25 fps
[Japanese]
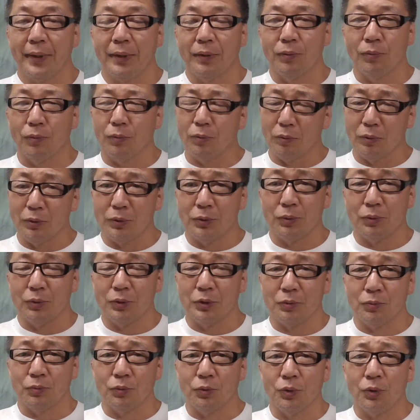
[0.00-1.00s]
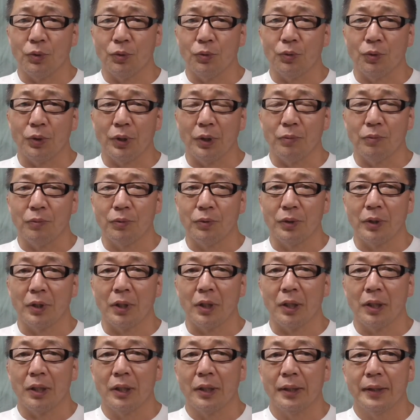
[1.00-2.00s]
喉の調子もよう眠ん
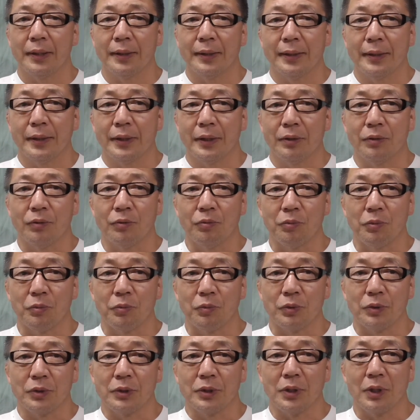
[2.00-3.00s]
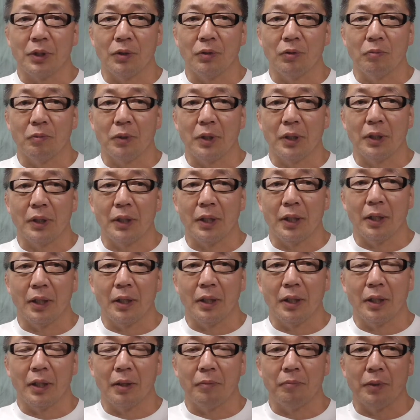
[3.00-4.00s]
だ飲み物しか飲まんで
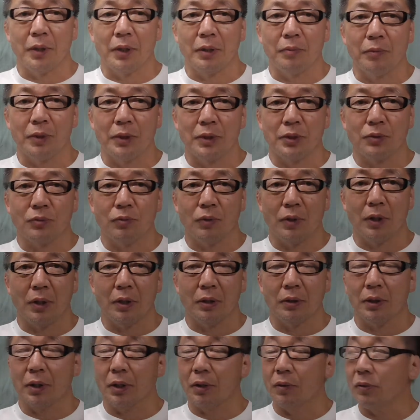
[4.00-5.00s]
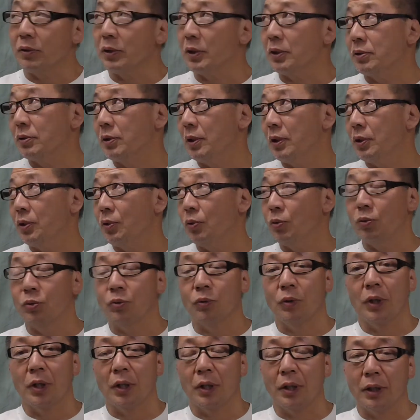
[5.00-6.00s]
あんまり飯食わんかったけどさすがに夜
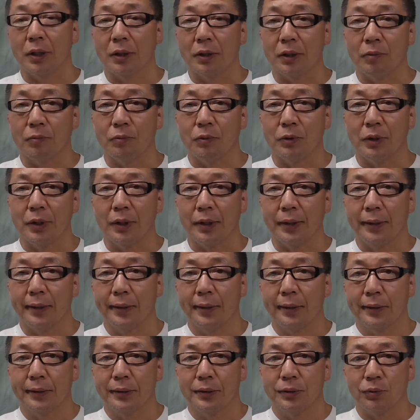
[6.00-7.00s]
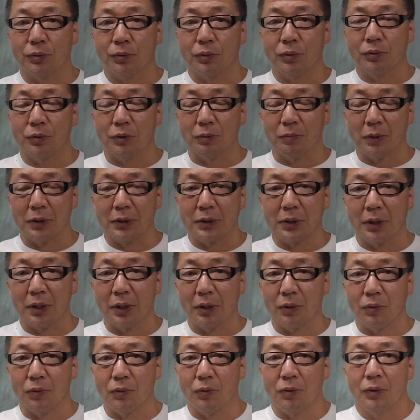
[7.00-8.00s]
は腹減ったもんでちょっと食いました
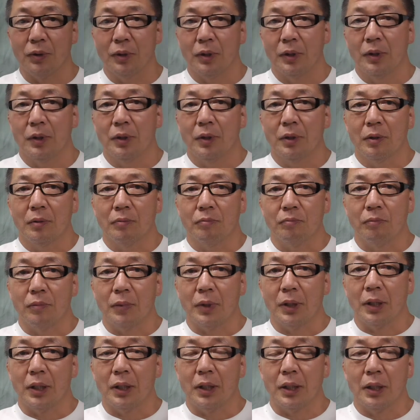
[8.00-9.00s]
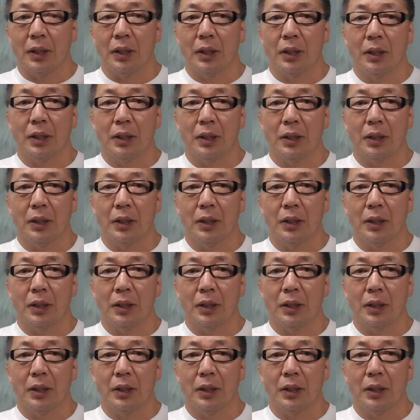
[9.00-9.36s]
けどまあ